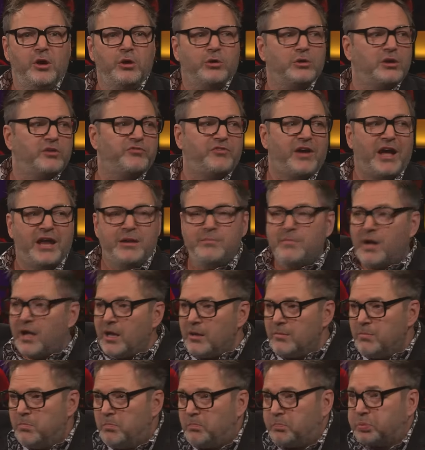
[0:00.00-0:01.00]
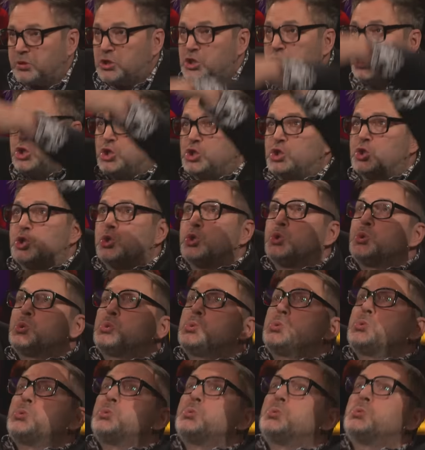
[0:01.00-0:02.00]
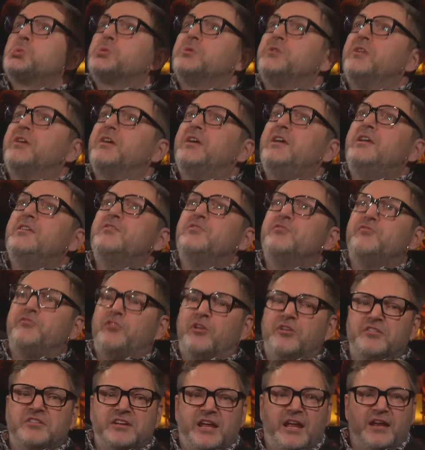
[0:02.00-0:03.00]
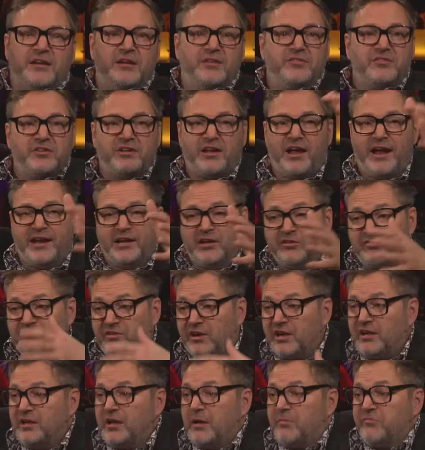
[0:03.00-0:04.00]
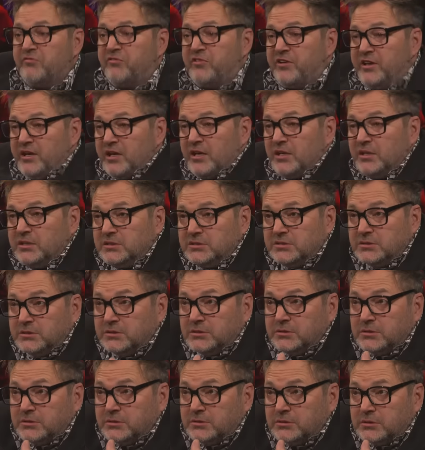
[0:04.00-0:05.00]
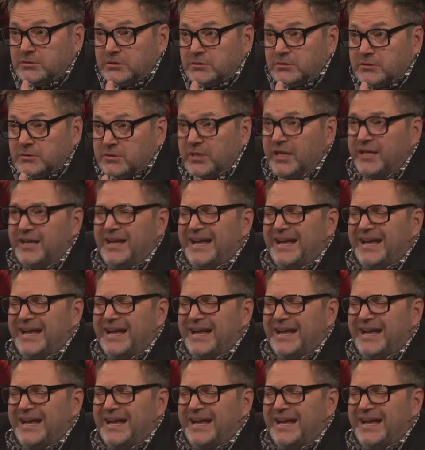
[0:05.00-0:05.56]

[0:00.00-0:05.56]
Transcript: Und auf einmal psch, so eine riesen Fontäne. Ist da reingefallen, am Frieren.